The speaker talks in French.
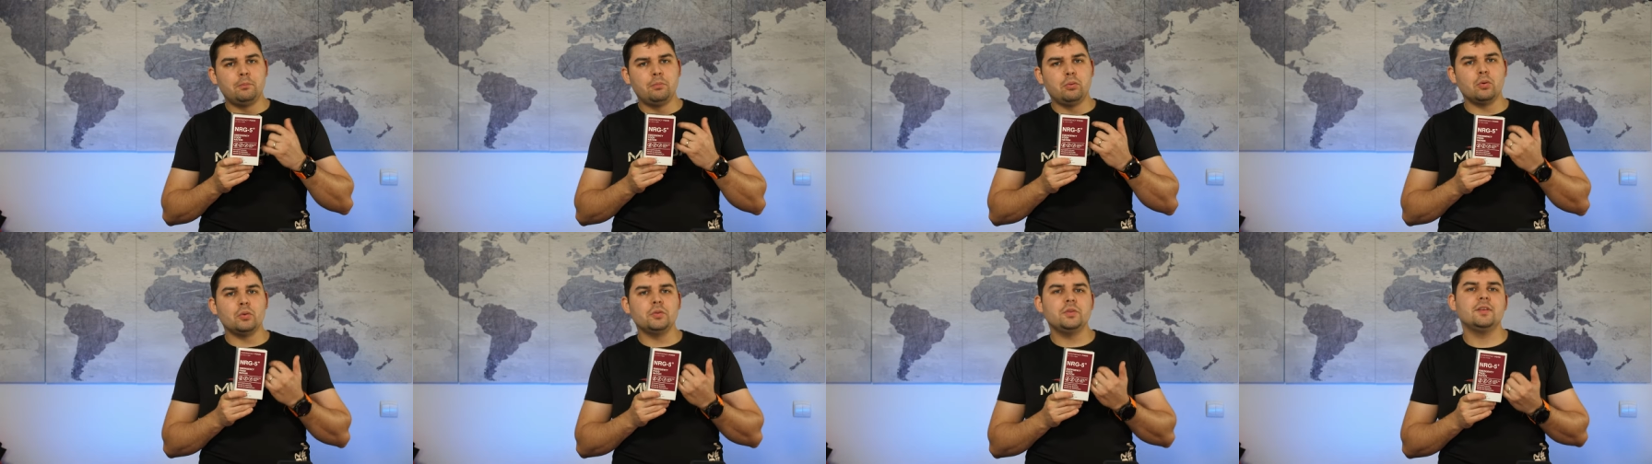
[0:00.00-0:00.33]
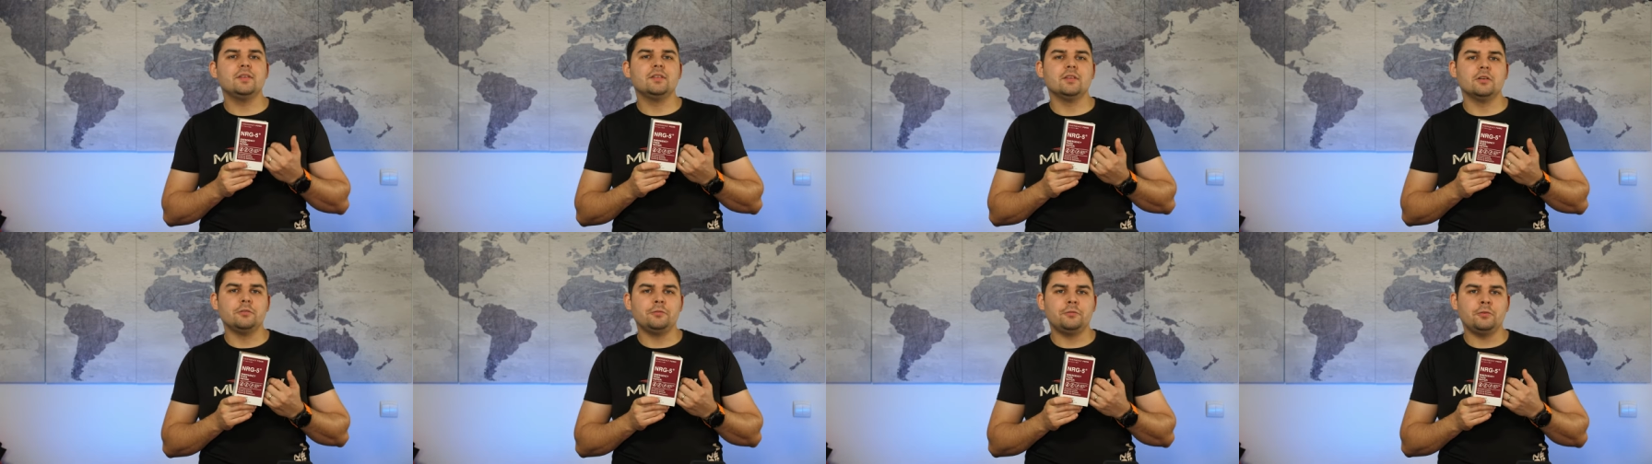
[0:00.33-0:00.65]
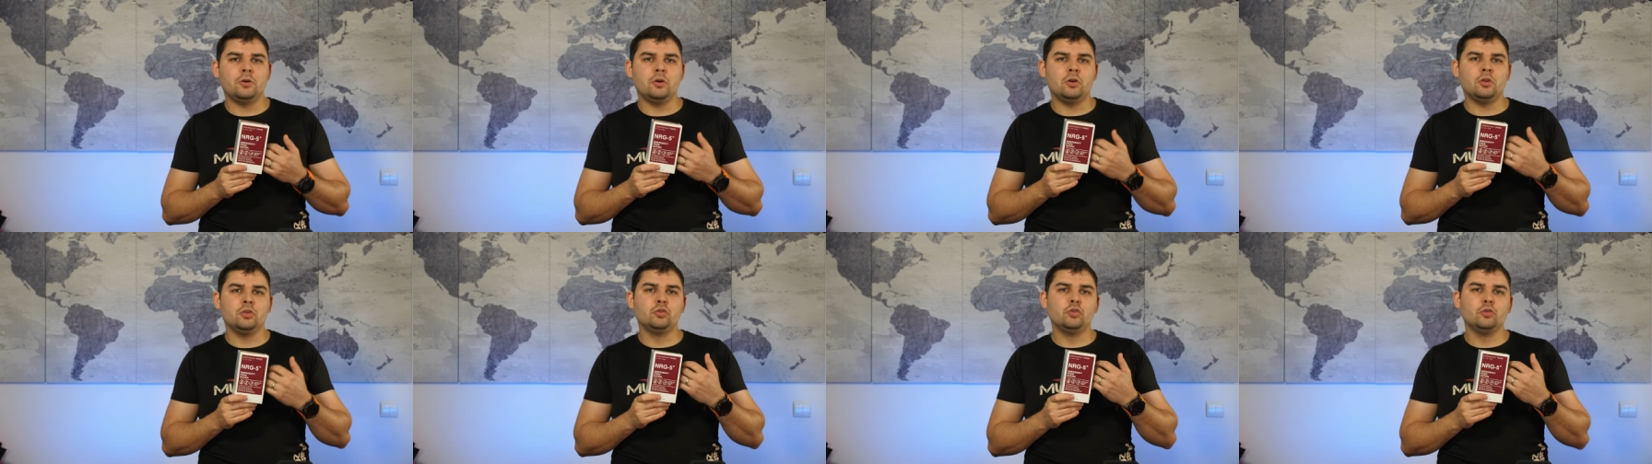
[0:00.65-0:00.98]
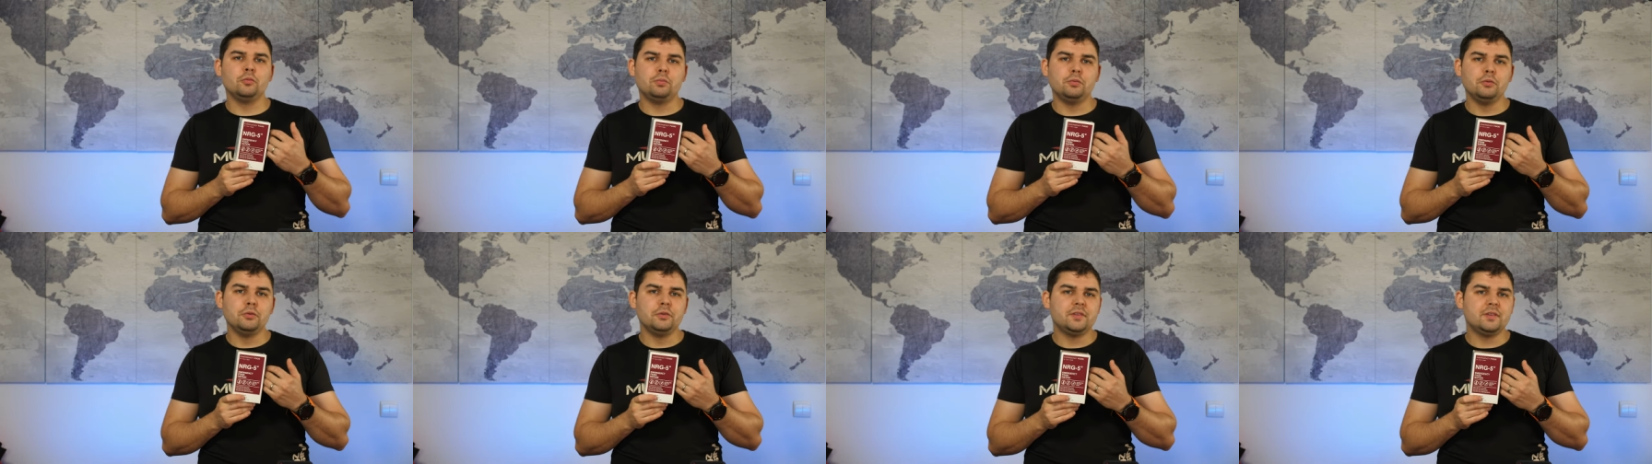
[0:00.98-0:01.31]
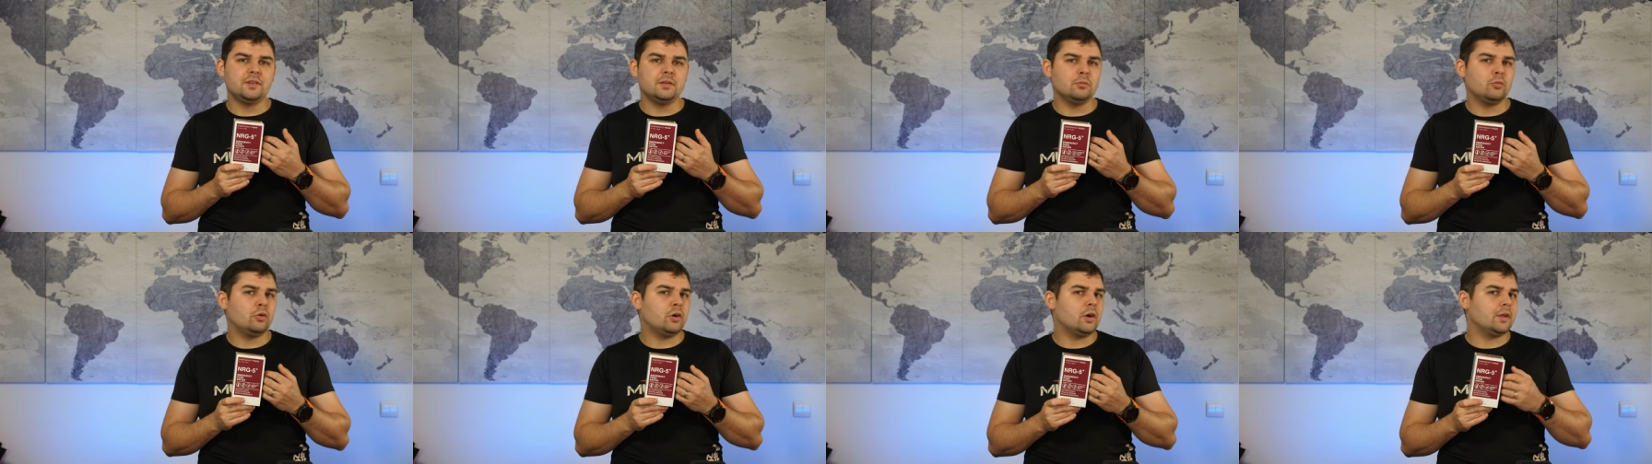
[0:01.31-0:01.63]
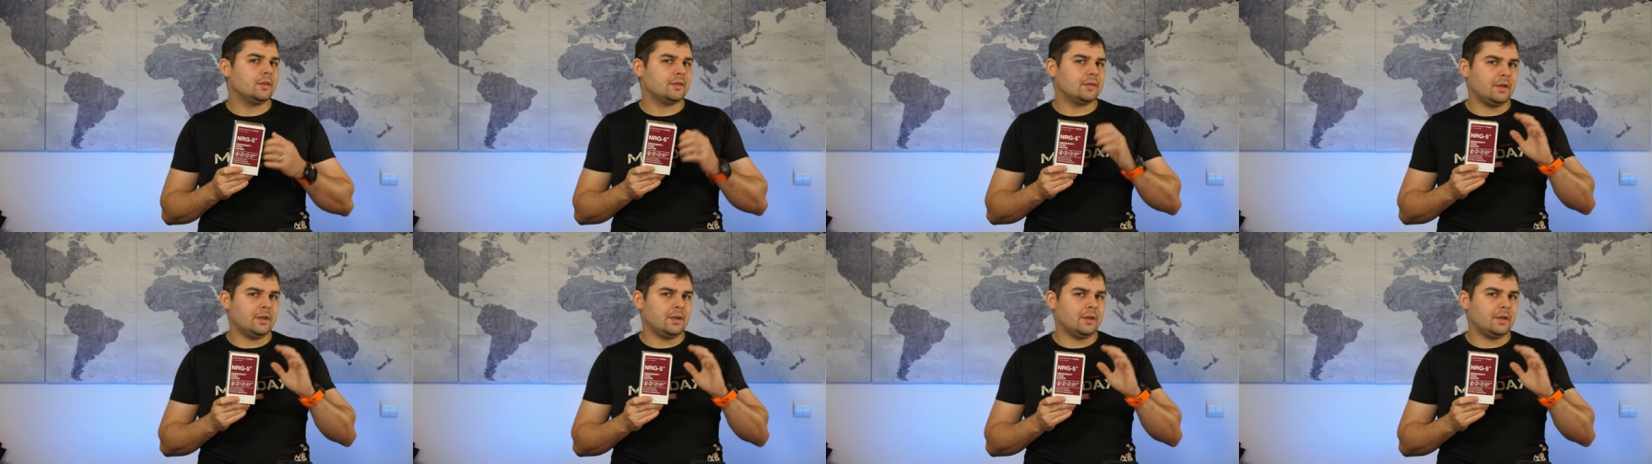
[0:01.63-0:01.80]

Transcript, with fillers: pour des enfants de plus de 6 mois,